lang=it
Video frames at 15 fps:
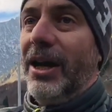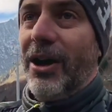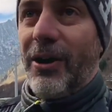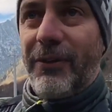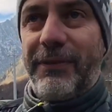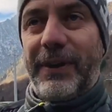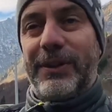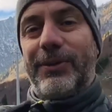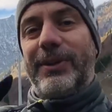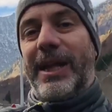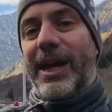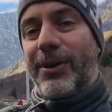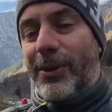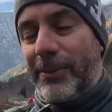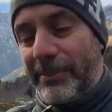ho fatto
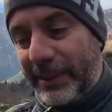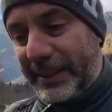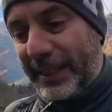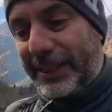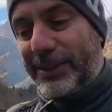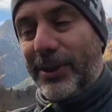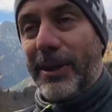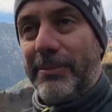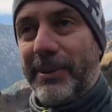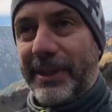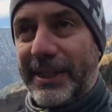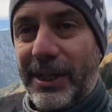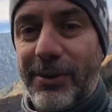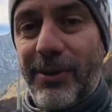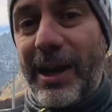della coinventazione
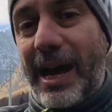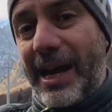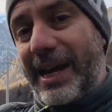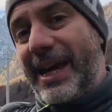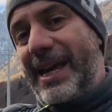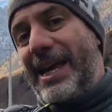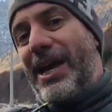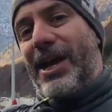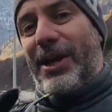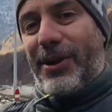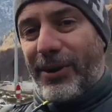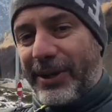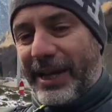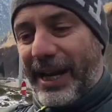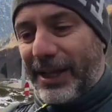particolare e
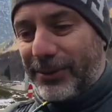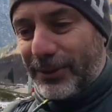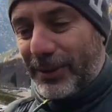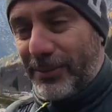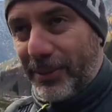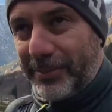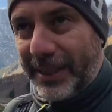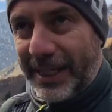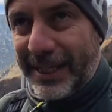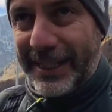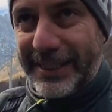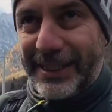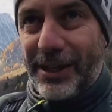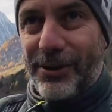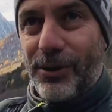ho creato dei mobili
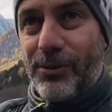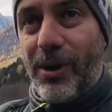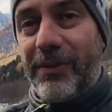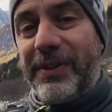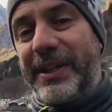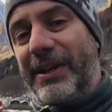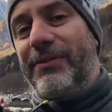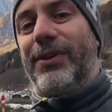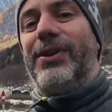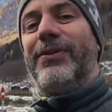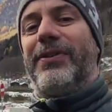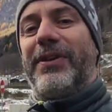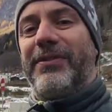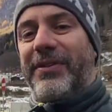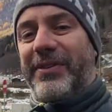all'interno nuovi che voglio
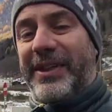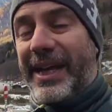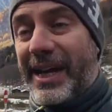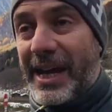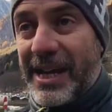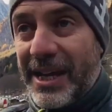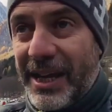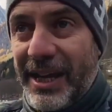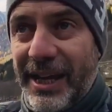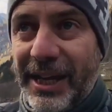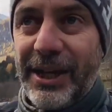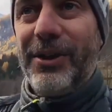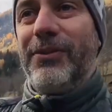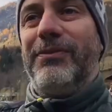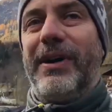farvi vedere
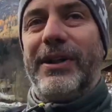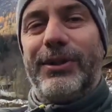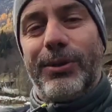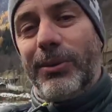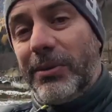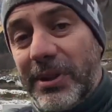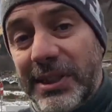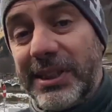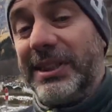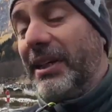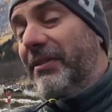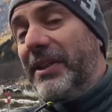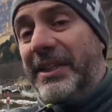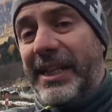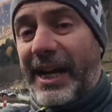in un vantour. Se
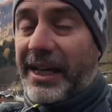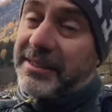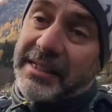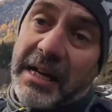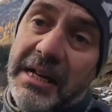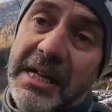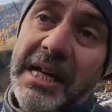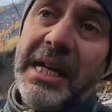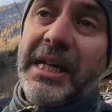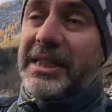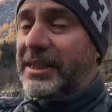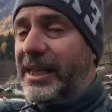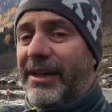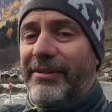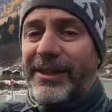vi interessa
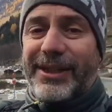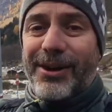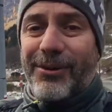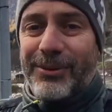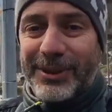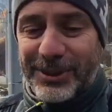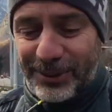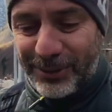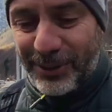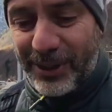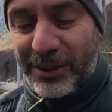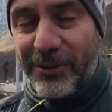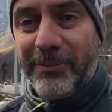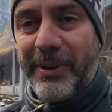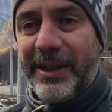scrivetelo qui sotto nei
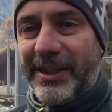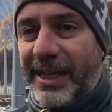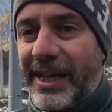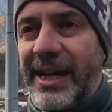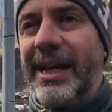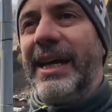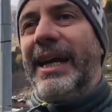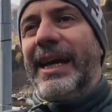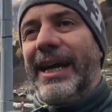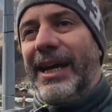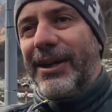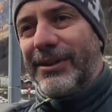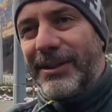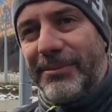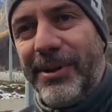commenti,
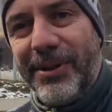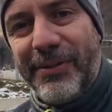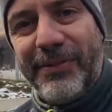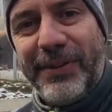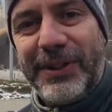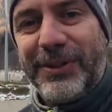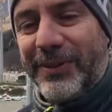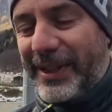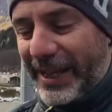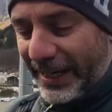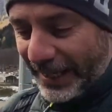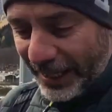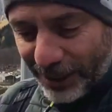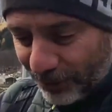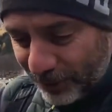così almeno vi faccio vedere
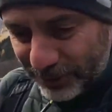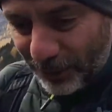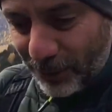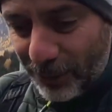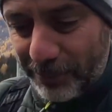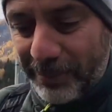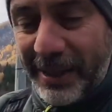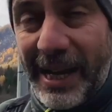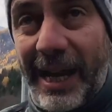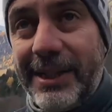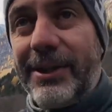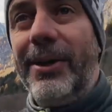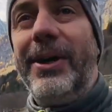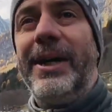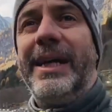che cosa ho
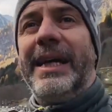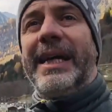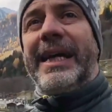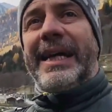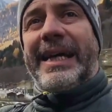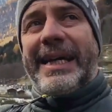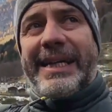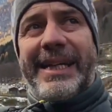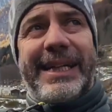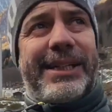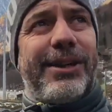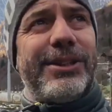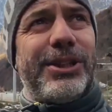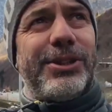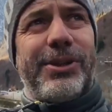combinato. Niente,
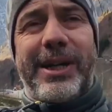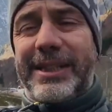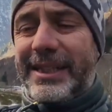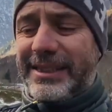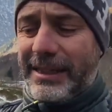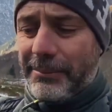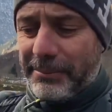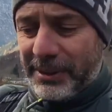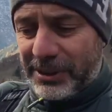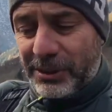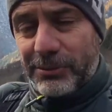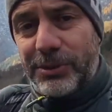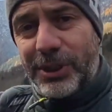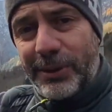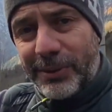oggi giornata semplice,
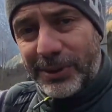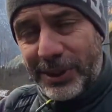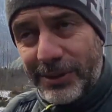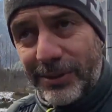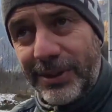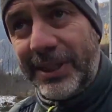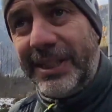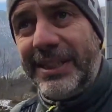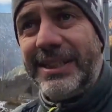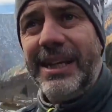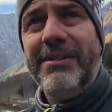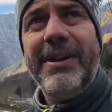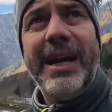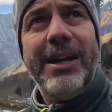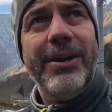un 500 di
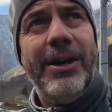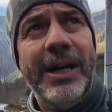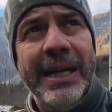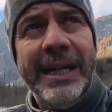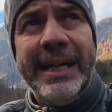dislivello.